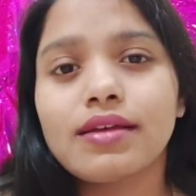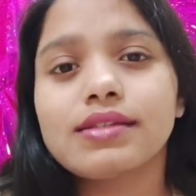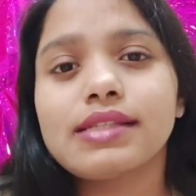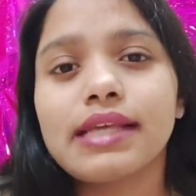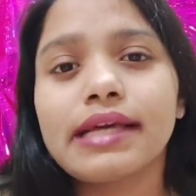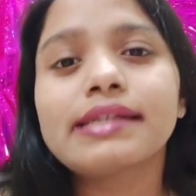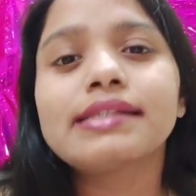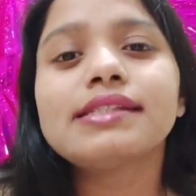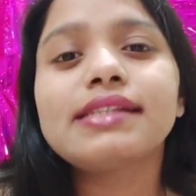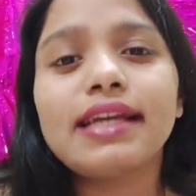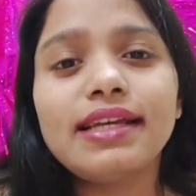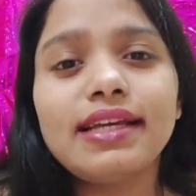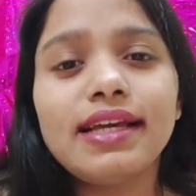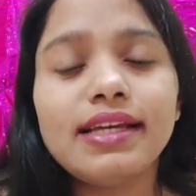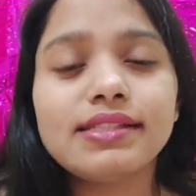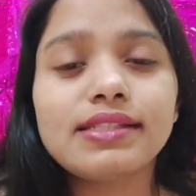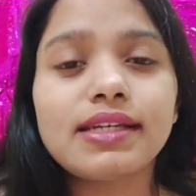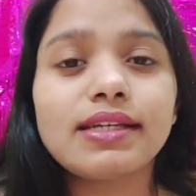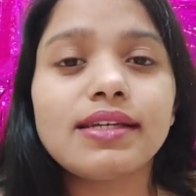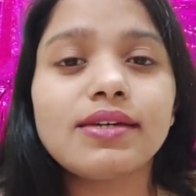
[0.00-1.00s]
सेक्स चाहिए ही
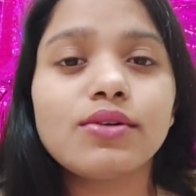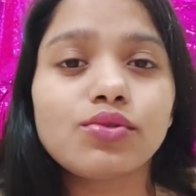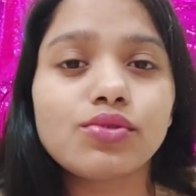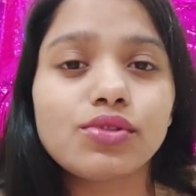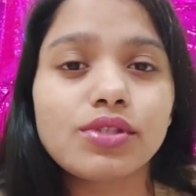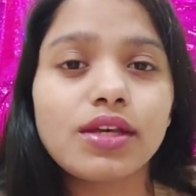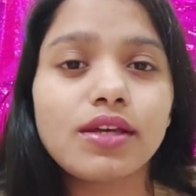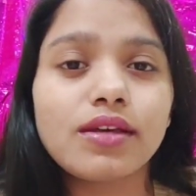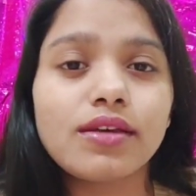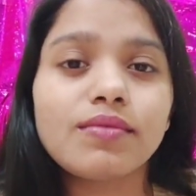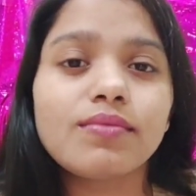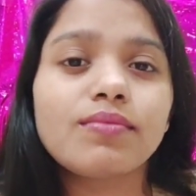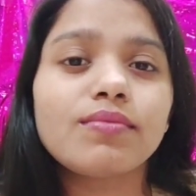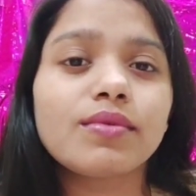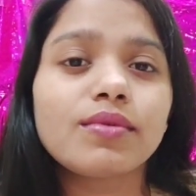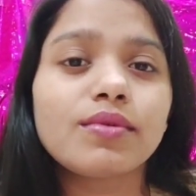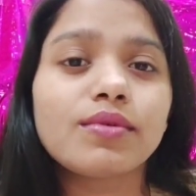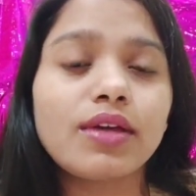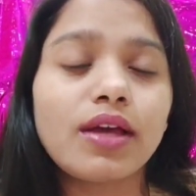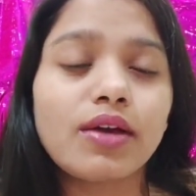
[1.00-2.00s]
चाहिए उसके
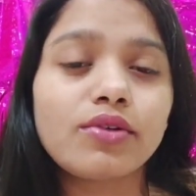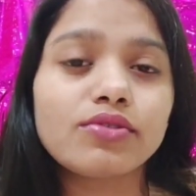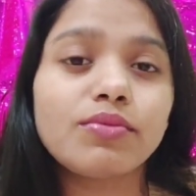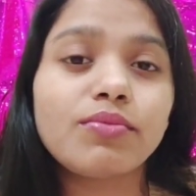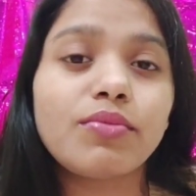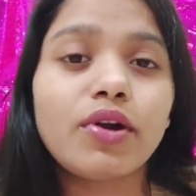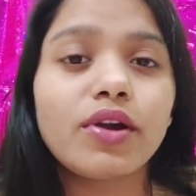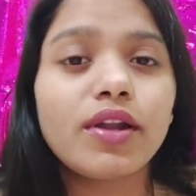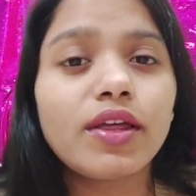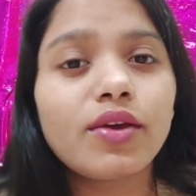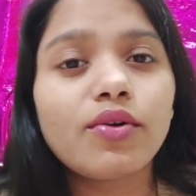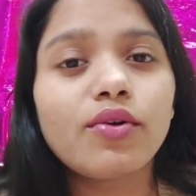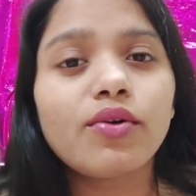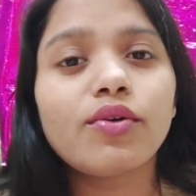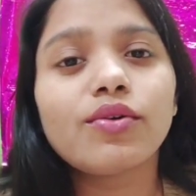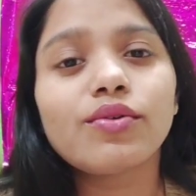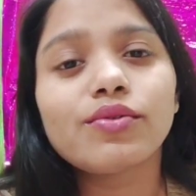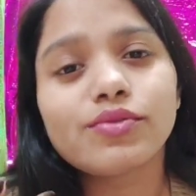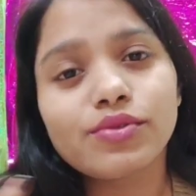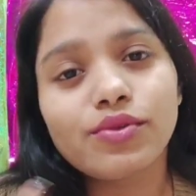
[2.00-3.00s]
क्या उसे बॉडी को
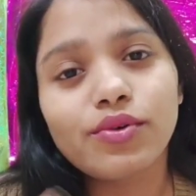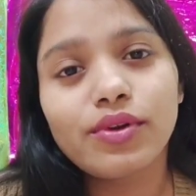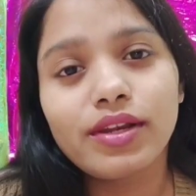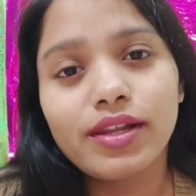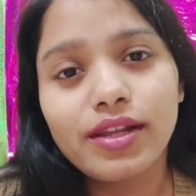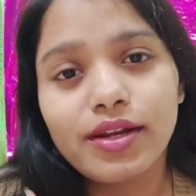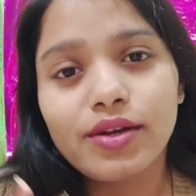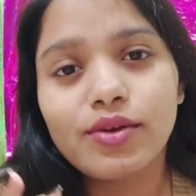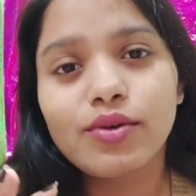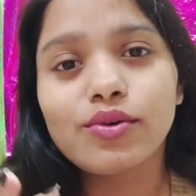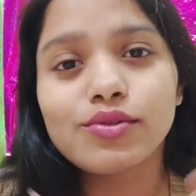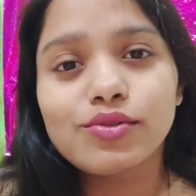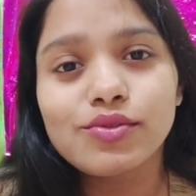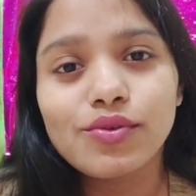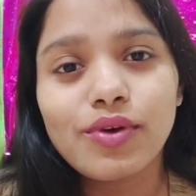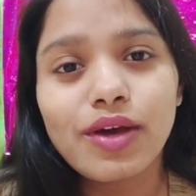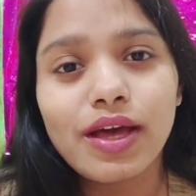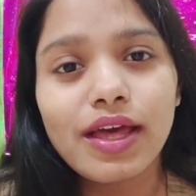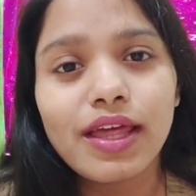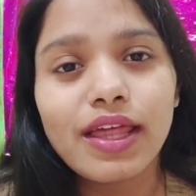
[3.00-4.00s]
उसको नीड हो
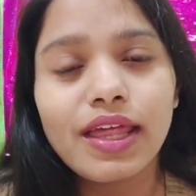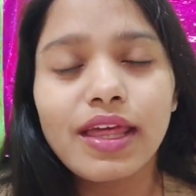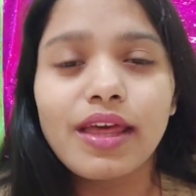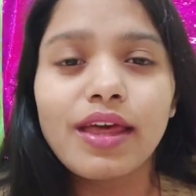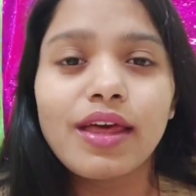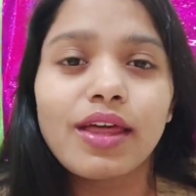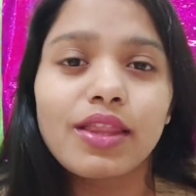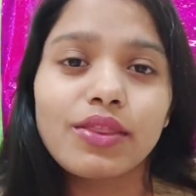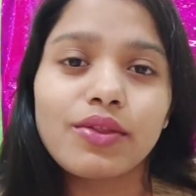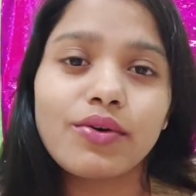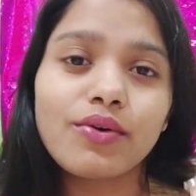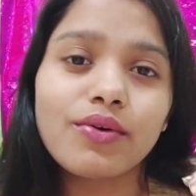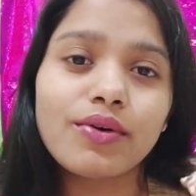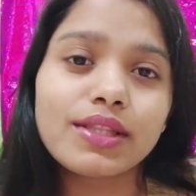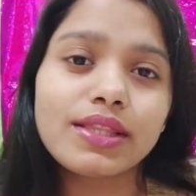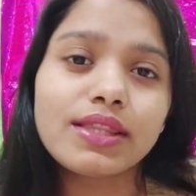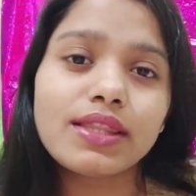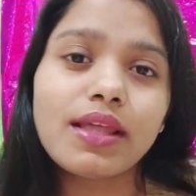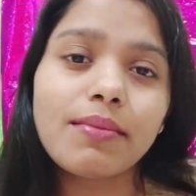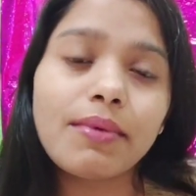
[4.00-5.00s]
चुका है तो
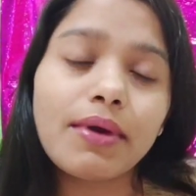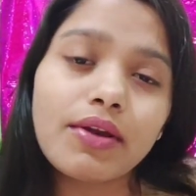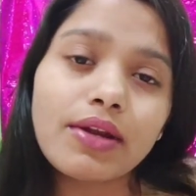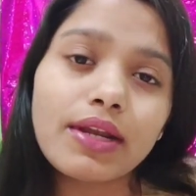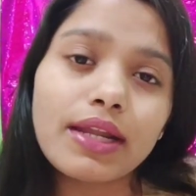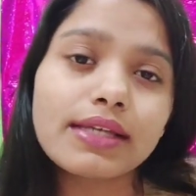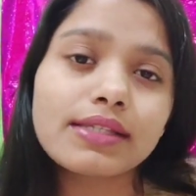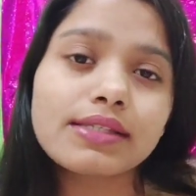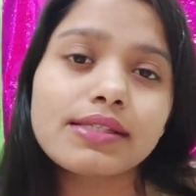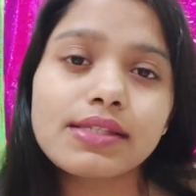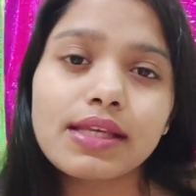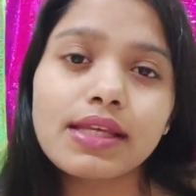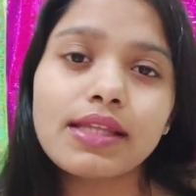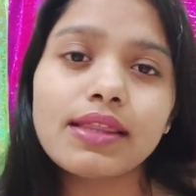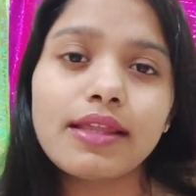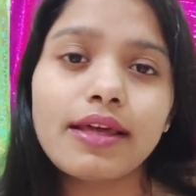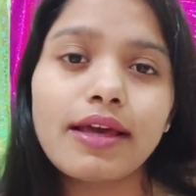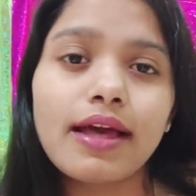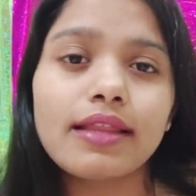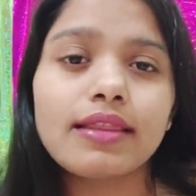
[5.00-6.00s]
इतने में और नेक्स्ट सीन
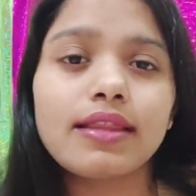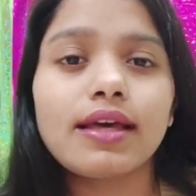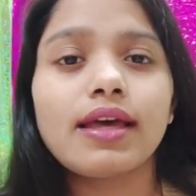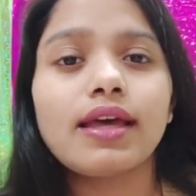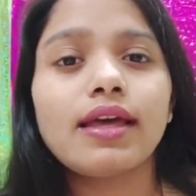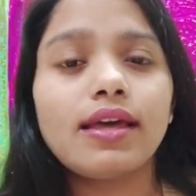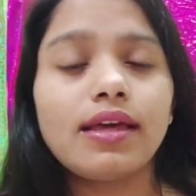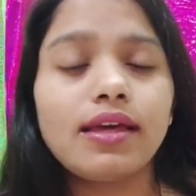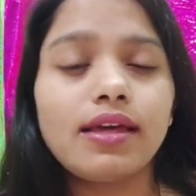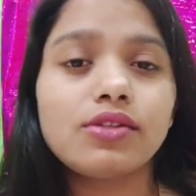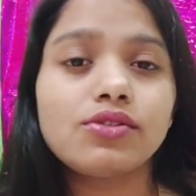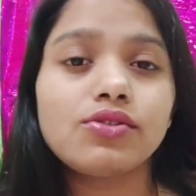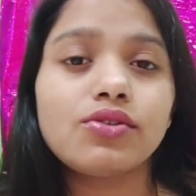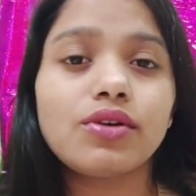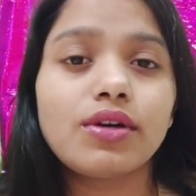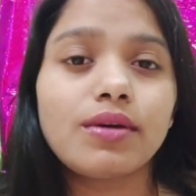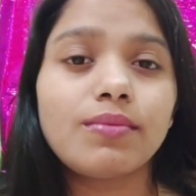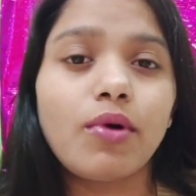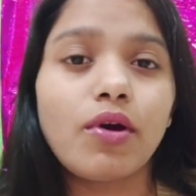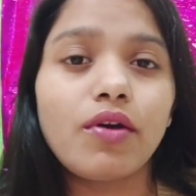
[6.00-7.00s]
दिखाता है कि जो
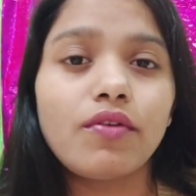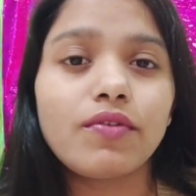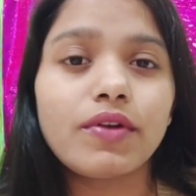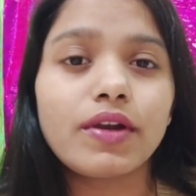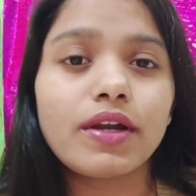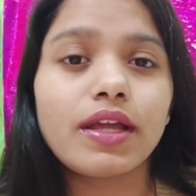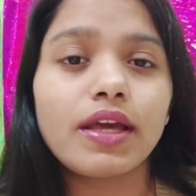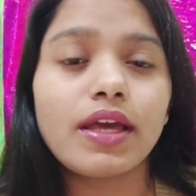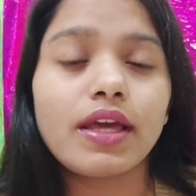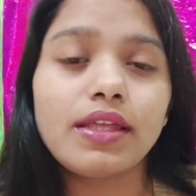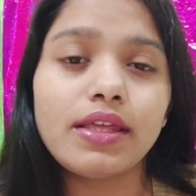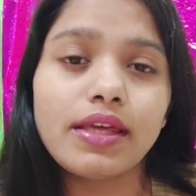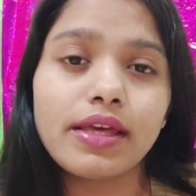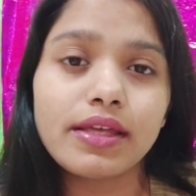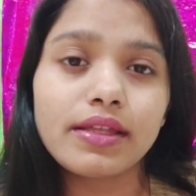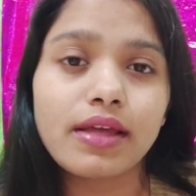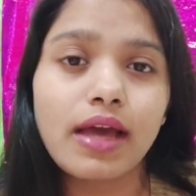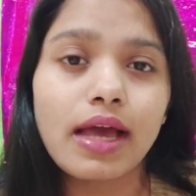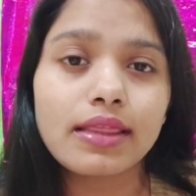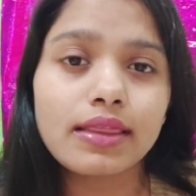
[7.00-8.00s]
बॉयफ्रेंड है
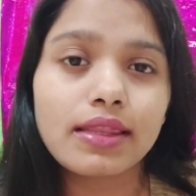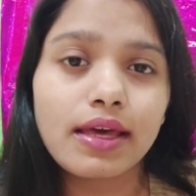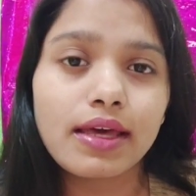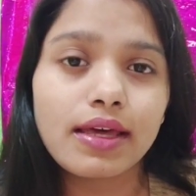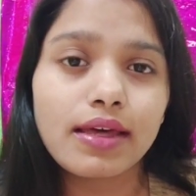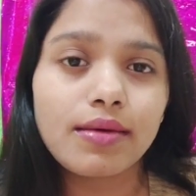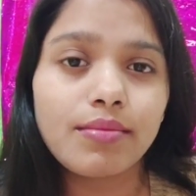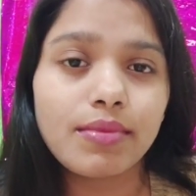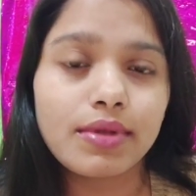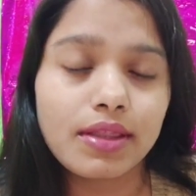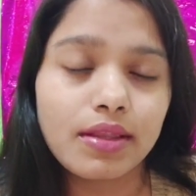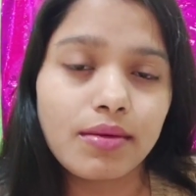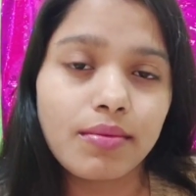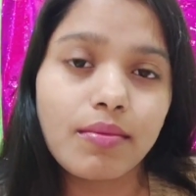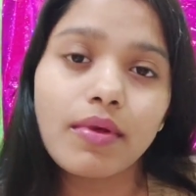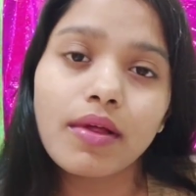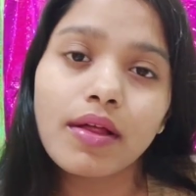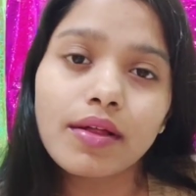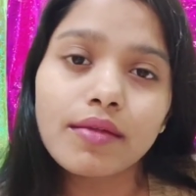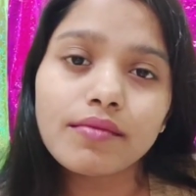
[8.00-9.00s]
ये आता है मतलब